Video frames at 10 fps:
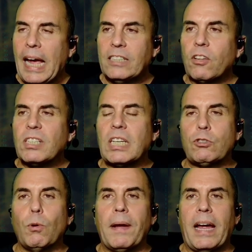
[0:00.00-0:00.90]
Entonces
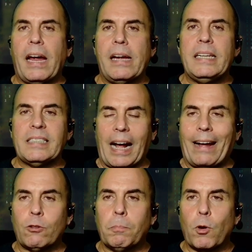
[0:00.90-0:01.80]
estuve
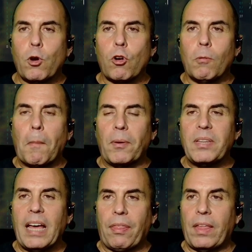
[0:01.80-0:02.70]
indagando un poco cómo
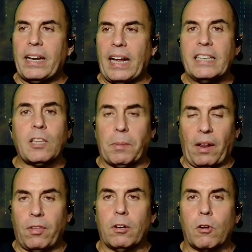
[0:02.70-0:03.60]
podía hacer esta
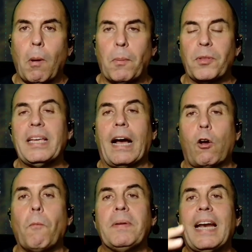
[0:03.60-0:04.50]
operación, cómo podía
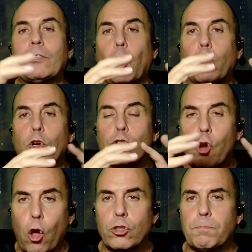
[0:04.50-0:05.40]
combinar todos
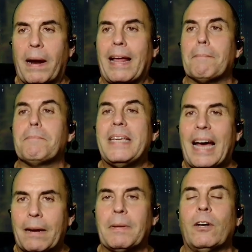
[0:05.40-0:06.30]
los logs para
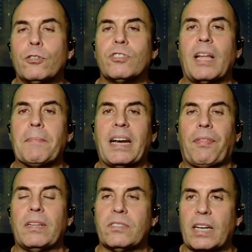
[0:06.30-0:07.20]
enviármelos también
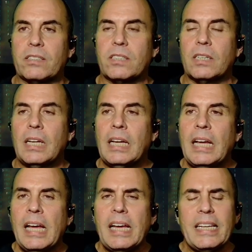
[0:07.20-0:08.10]
a ThinkSearch.
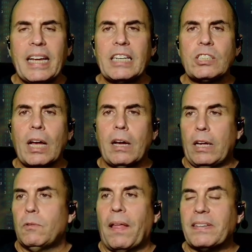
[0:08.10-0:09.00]
Y en esa,
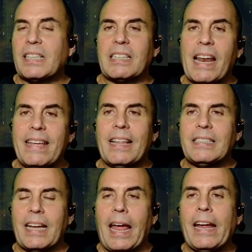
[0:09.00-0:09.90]
en una de estas
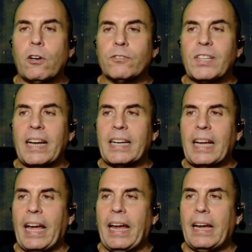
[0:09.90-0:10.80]
leídas, encontré
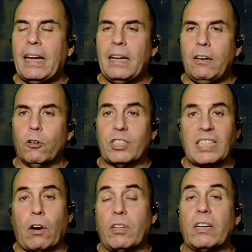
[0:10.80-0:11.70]
que eh, los
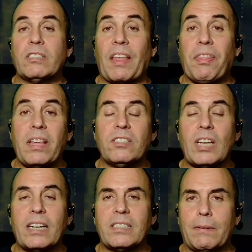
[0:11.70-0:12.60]
desarrolladores de
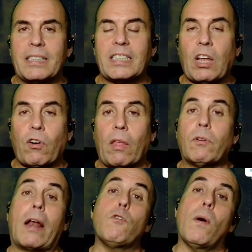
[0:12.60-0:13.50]
ThinkSearch habían desarrollado
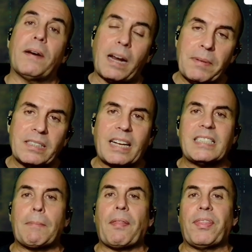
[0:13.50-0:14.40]
una nueva herramienta que
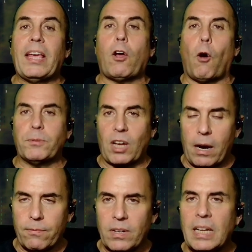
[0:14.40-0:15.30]
se llama ThinkObserve,